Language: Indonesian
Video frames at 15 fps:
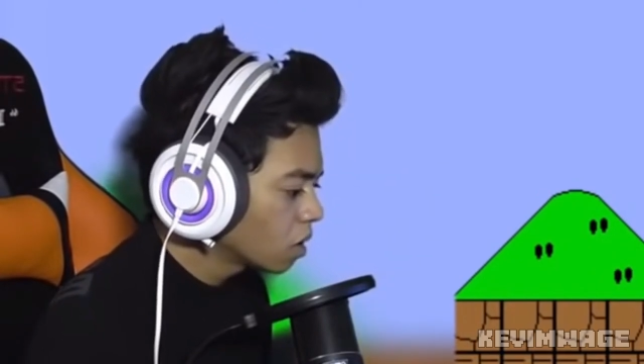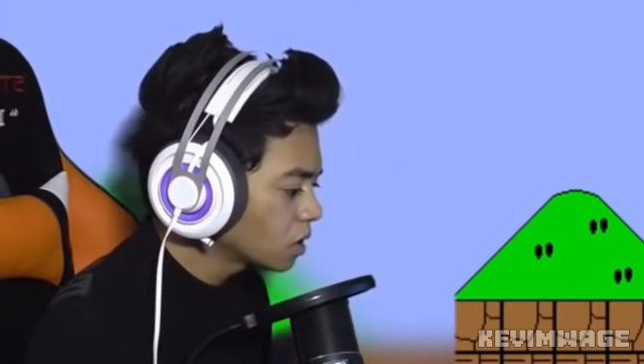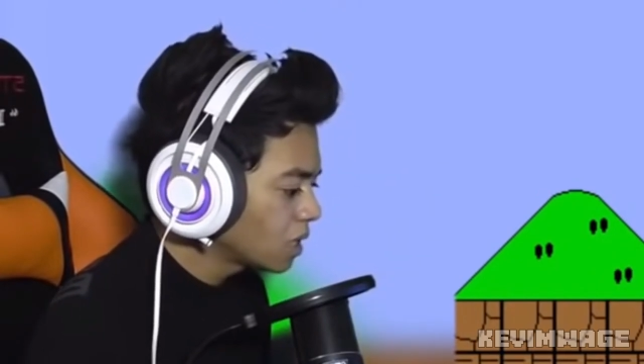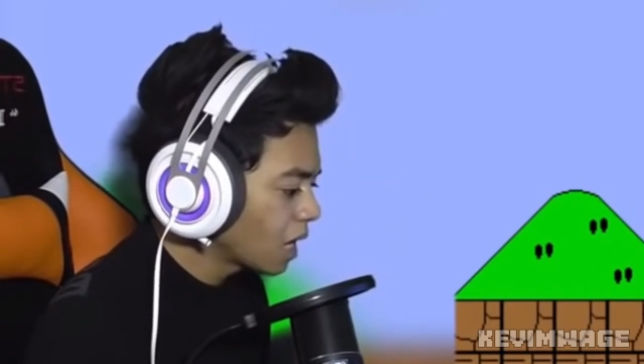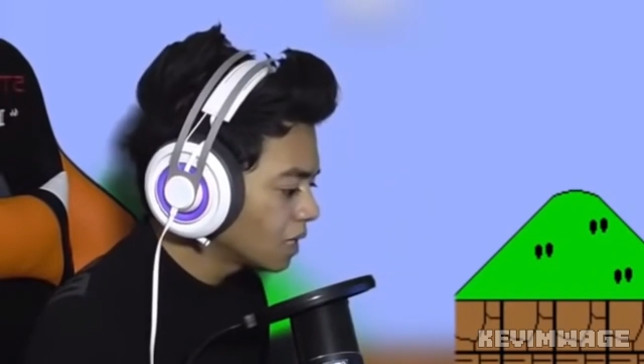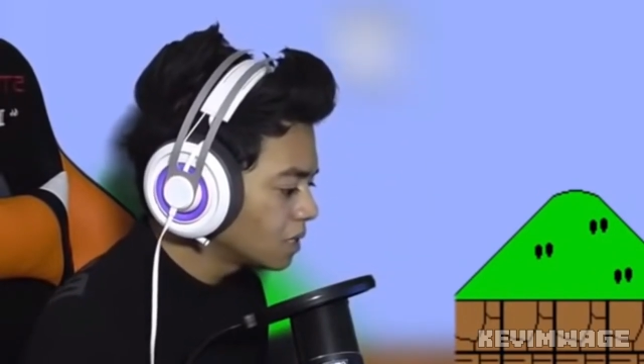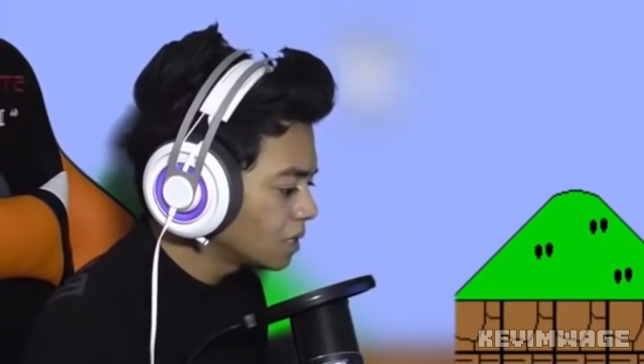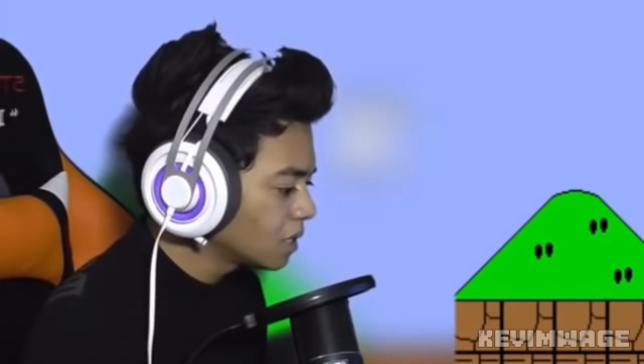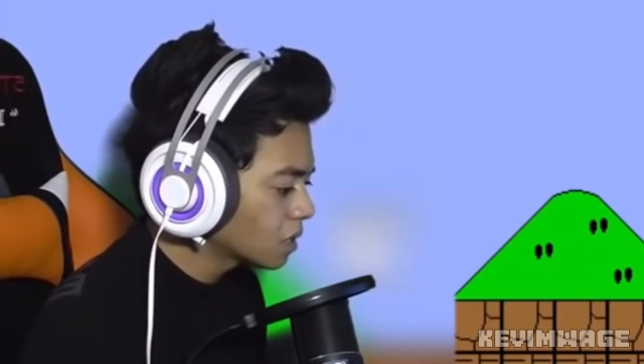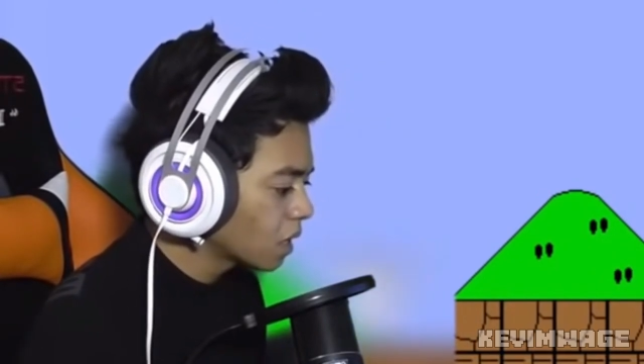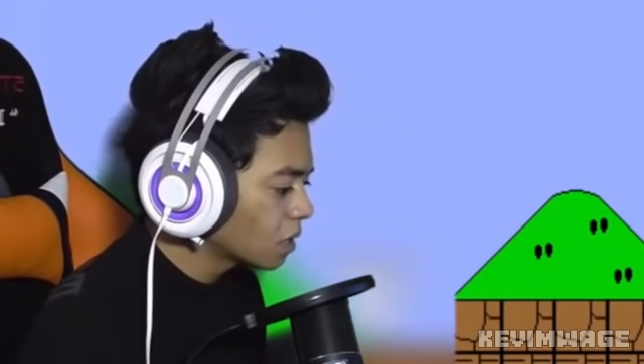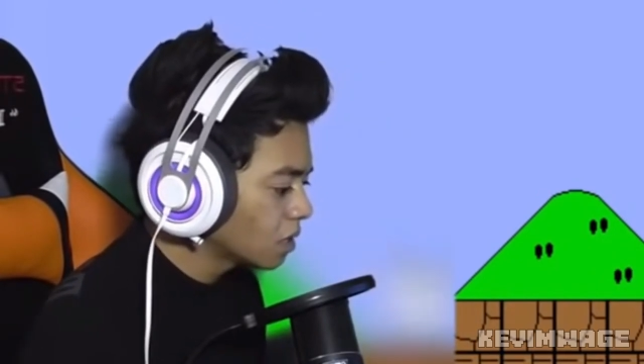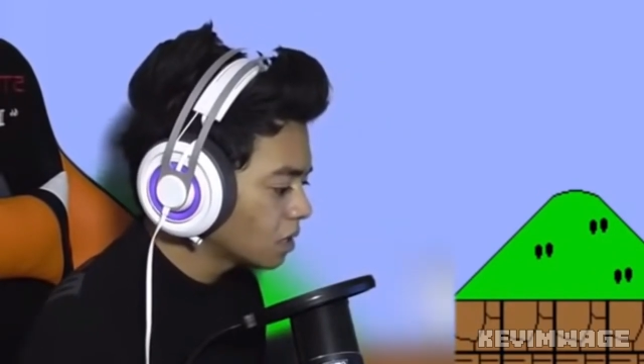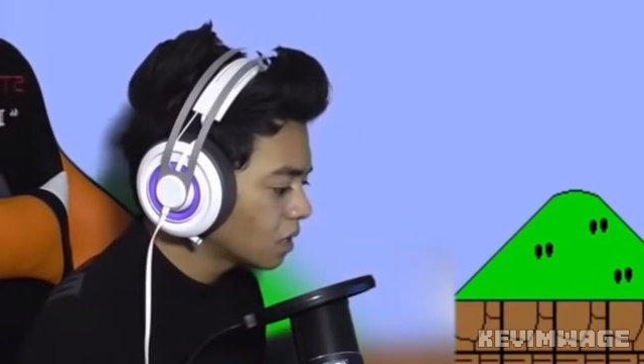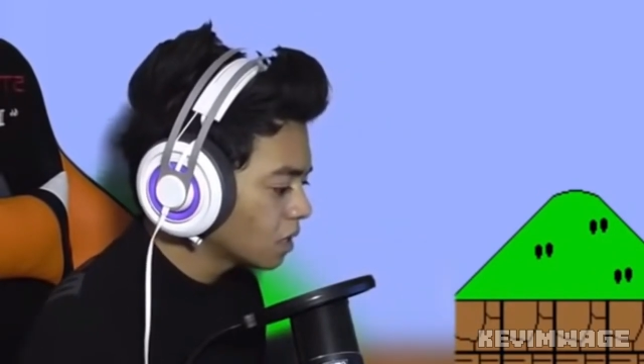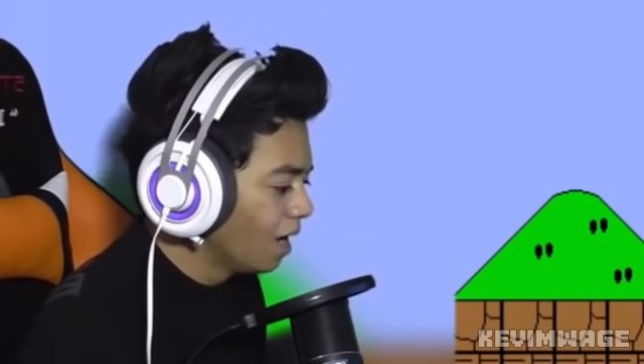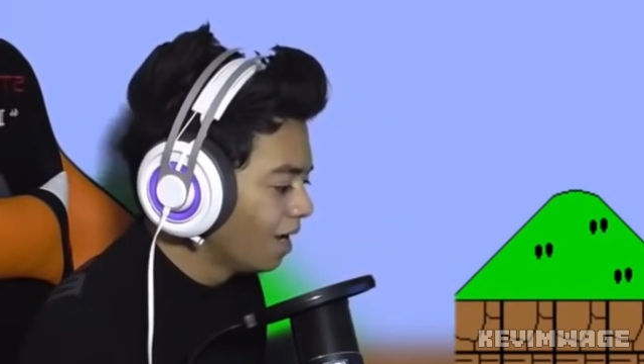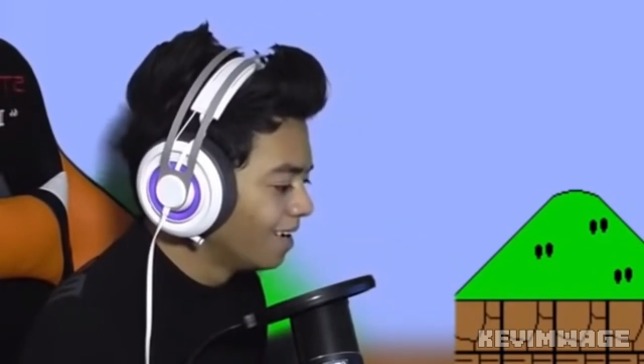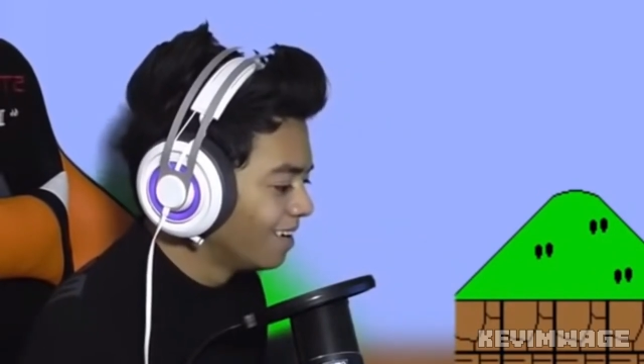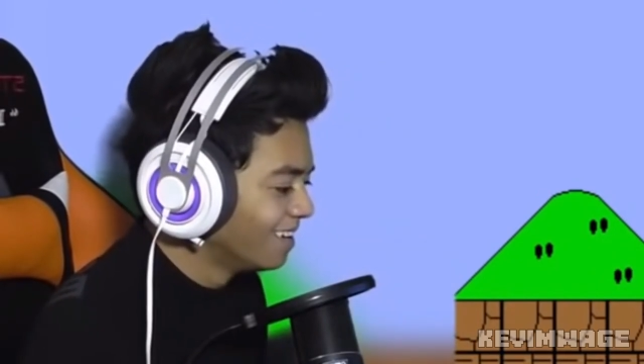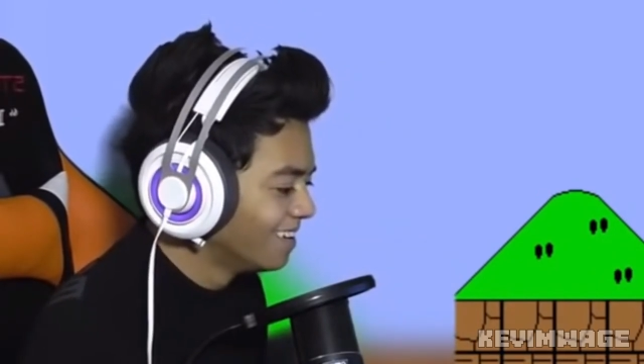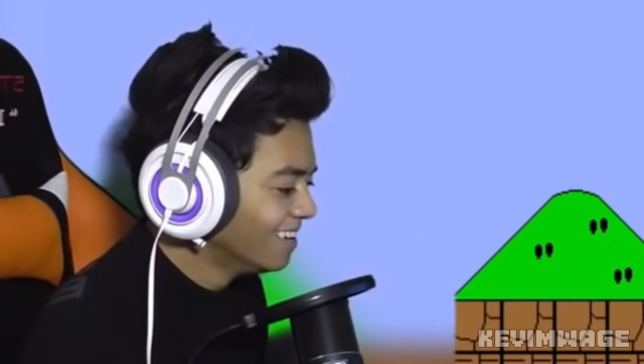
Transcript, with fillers: si anjing tadi nyata